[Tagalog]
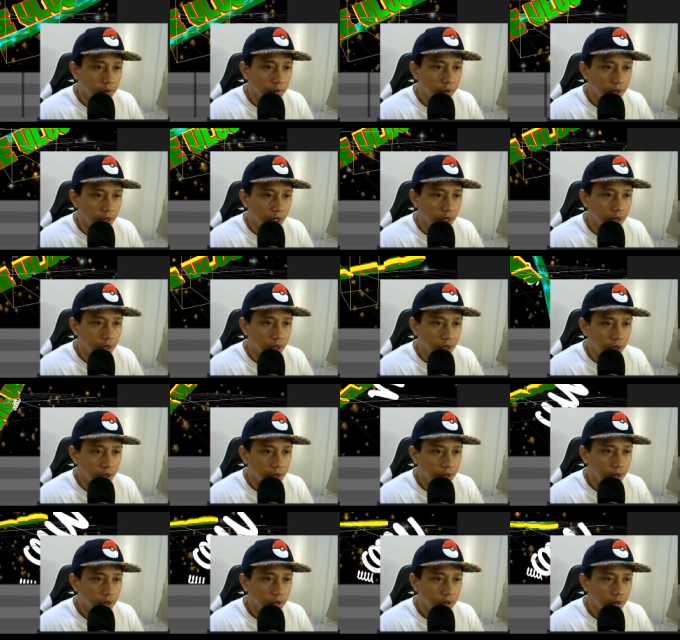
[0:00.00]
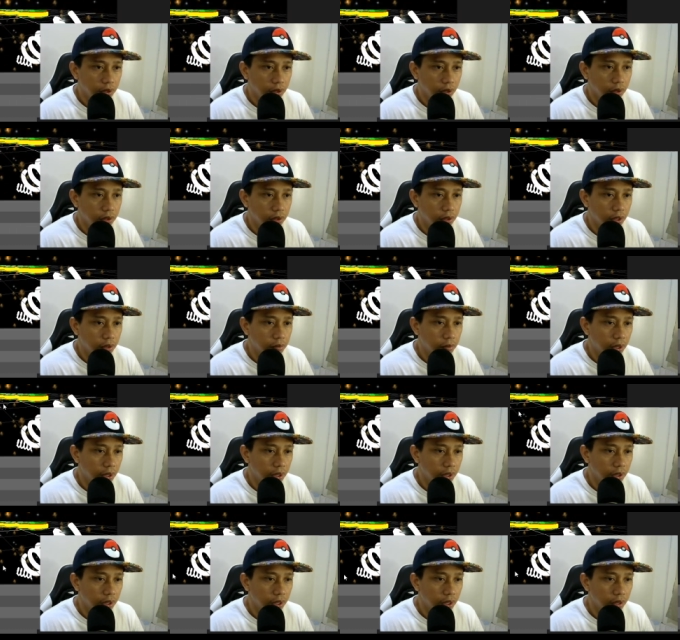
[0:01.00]
dumadaan na ring yon yan yung mga
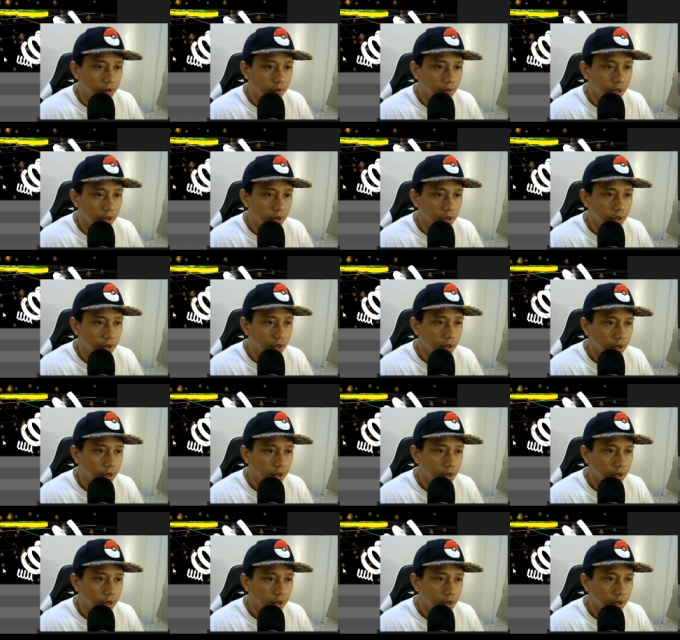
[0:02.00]
ring na yan white